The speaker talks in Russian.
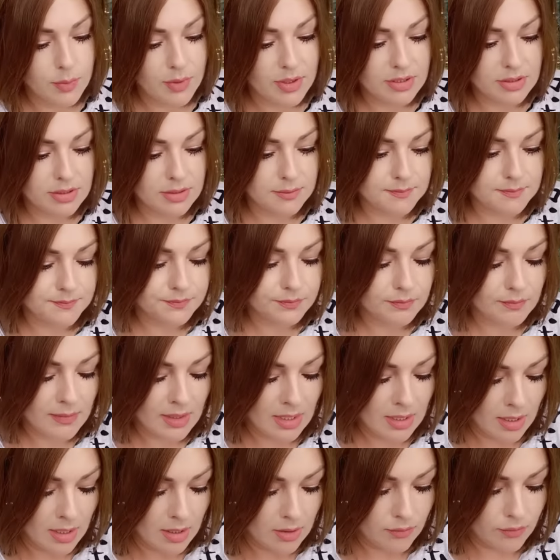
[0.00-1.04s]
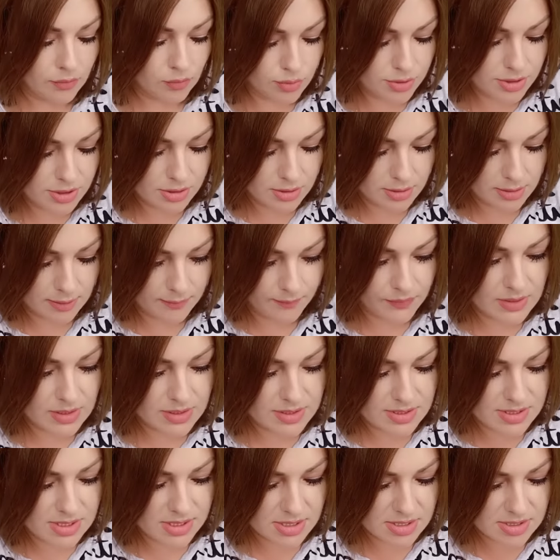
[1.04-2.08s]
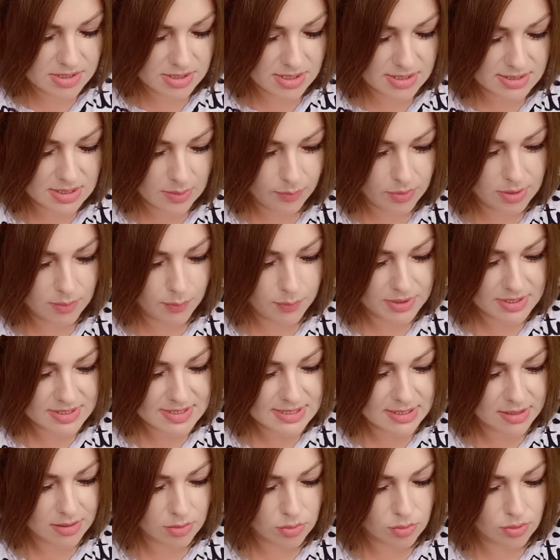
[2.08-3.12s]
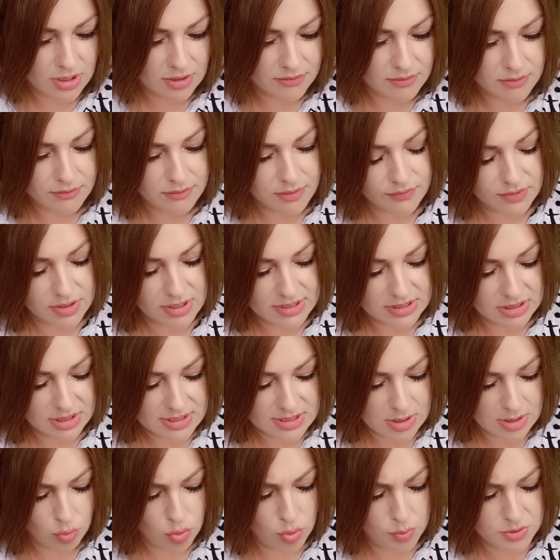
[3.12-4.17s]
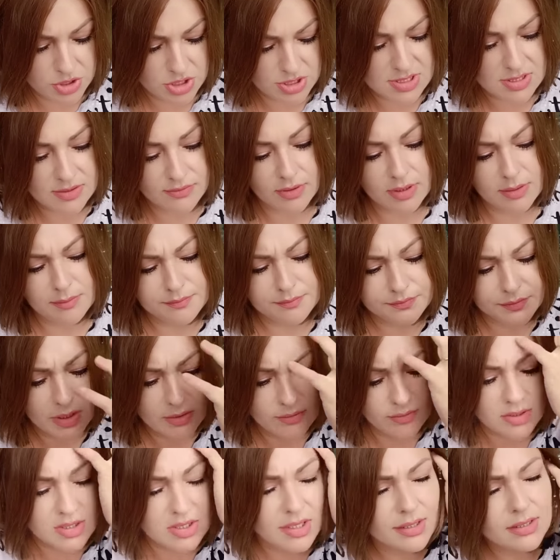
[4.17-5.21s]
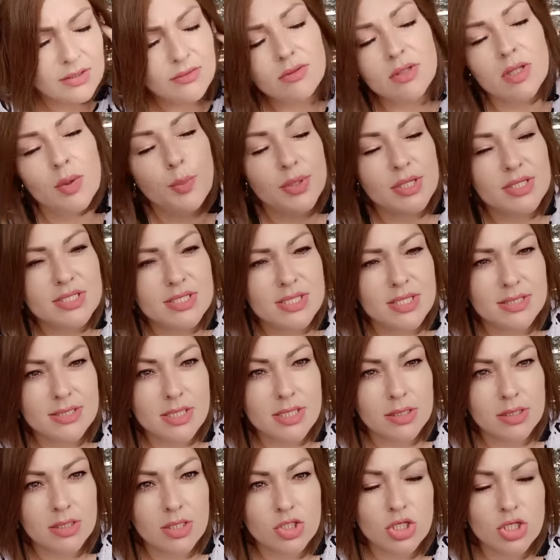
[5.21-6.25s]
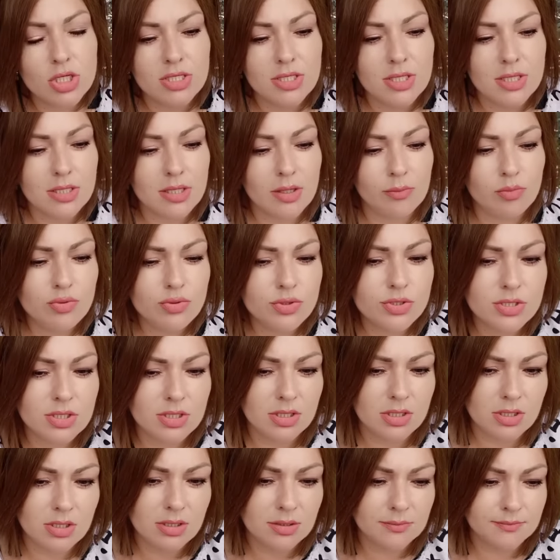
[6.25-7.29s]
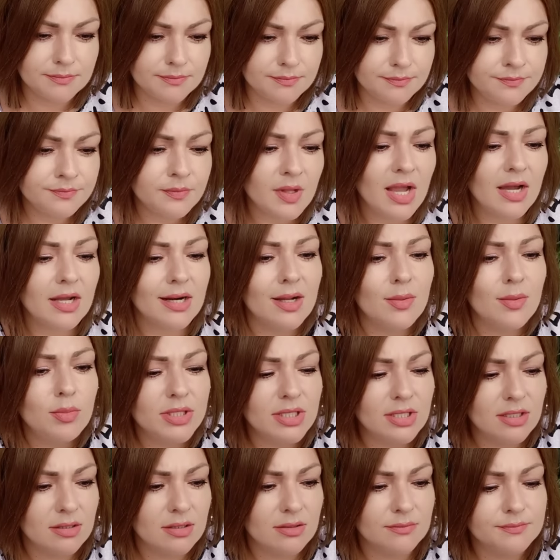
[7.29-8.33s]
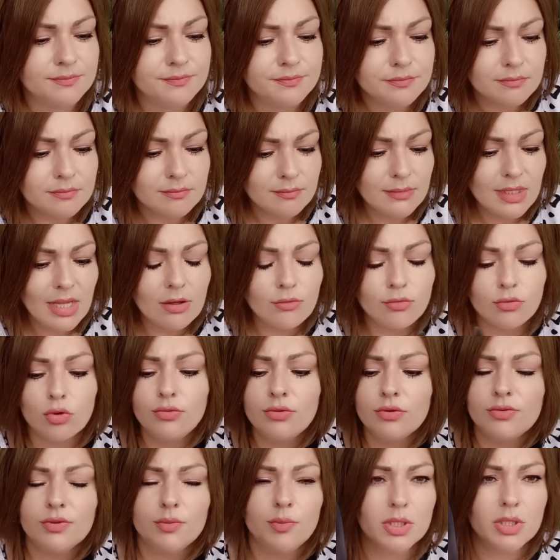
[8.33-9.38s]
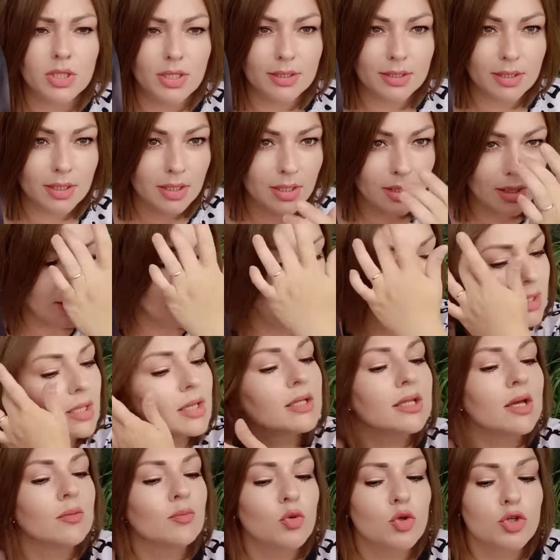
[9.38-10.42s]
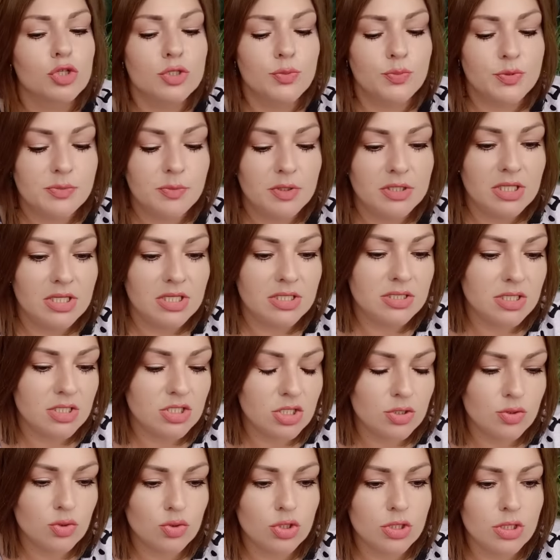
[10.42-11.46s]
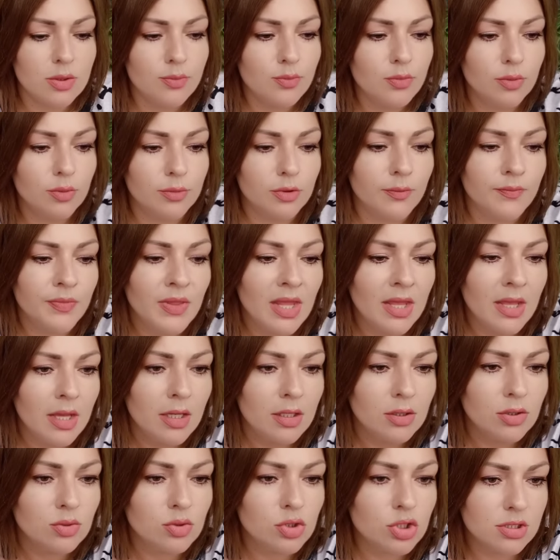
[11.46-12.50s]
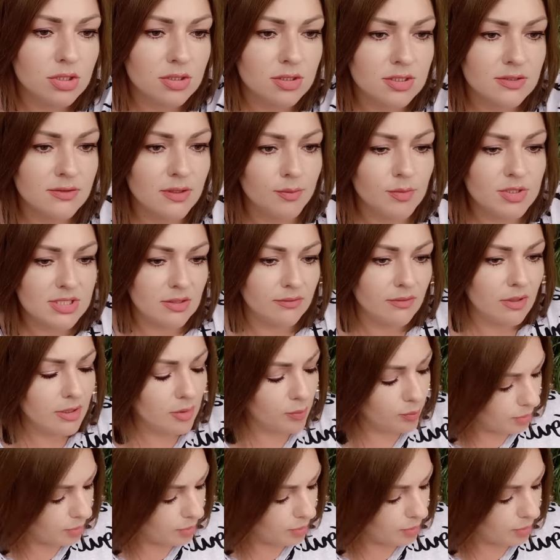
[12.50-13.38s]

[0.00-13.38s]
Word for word: пахнет. Вкусненько. Здесь я забыла процент, но я вам во вкладке сообщества выкладывала процент соотношения рабусты и арабики кофе Фаберлик. Там можете посмотреть, я сейчас уже не помню. Тоже с вами заварим,